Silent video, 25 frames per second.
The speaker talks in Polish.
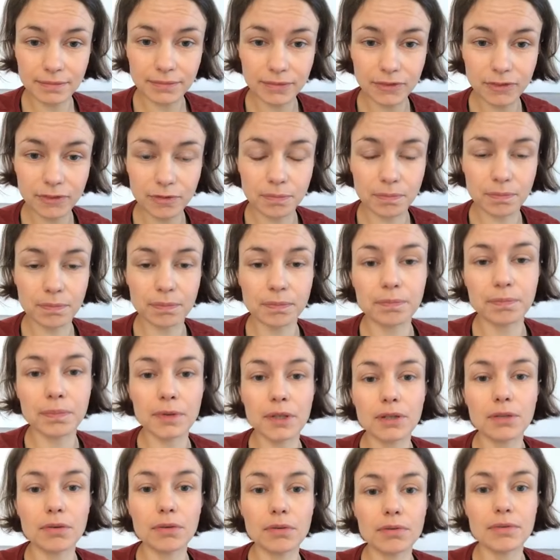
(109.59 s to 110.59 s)
w
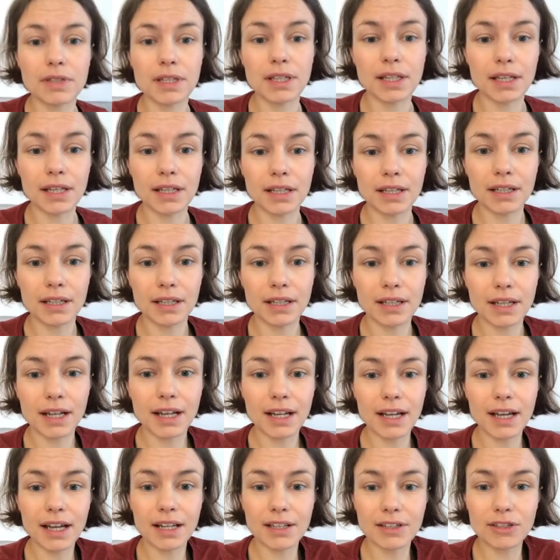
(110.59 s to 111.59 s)
pigułce
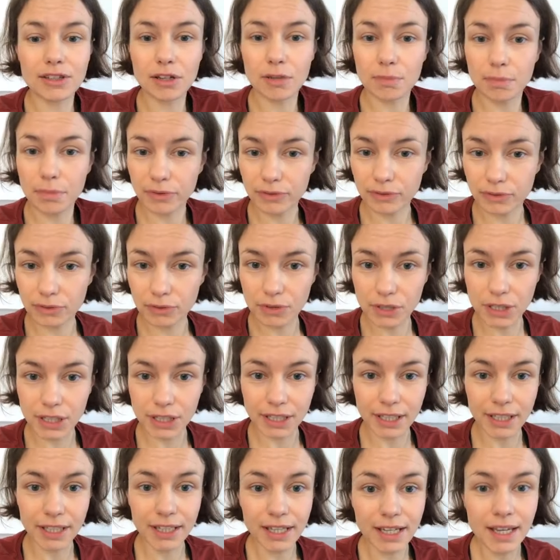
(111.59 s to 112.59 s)
elegancko
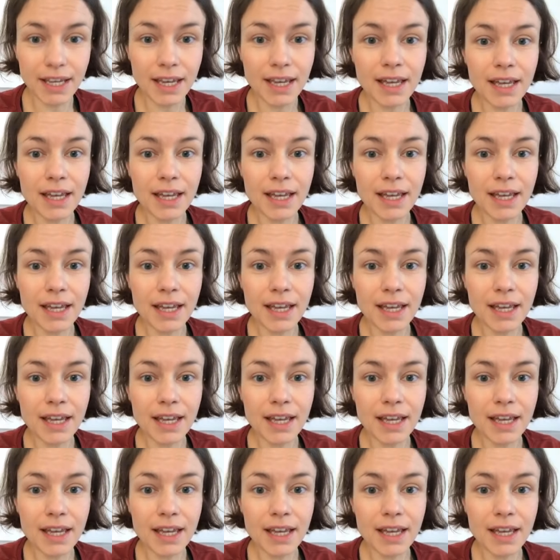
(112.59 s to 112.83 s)
powtórzyli.